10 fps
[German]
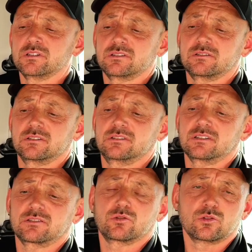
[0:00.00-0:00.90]
ist
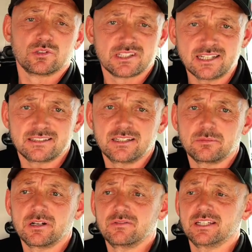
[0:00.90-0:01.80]
das grundsätzlich
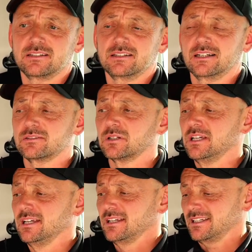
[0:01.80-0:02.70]
mal wichtig? Also
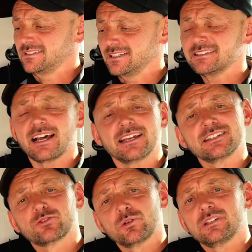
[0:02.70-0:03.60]
ich sehe es
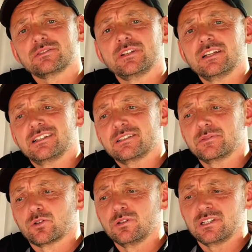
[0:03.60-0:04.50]
eigentlich so, dass wir, dass
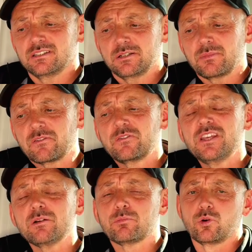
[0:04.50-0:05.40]
wir grundsätzlich mal
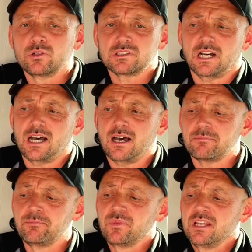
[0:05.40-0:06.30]
vier Punkte
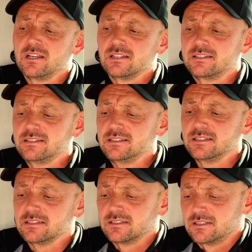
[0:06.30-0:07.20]
haben,
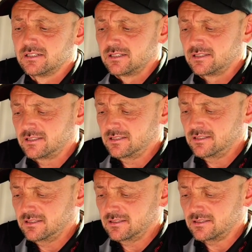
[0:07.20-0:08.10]
die,
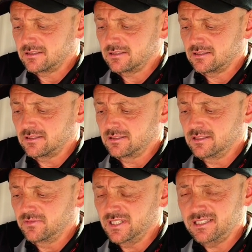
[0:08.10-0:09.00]
die, äh,
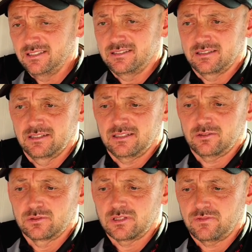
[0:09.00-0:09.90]
die wichtig sind, dass
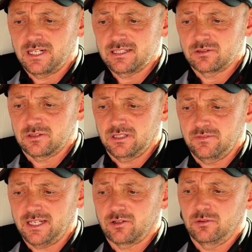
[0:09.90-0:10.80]
unser Fahrzeug nicht
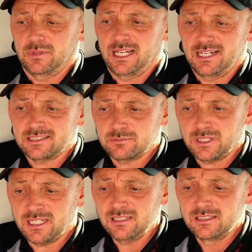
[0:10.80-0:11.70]
wegkommt.
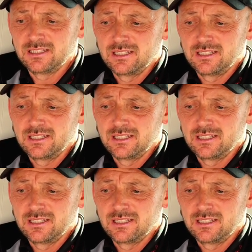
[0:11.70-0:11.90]
Erstmal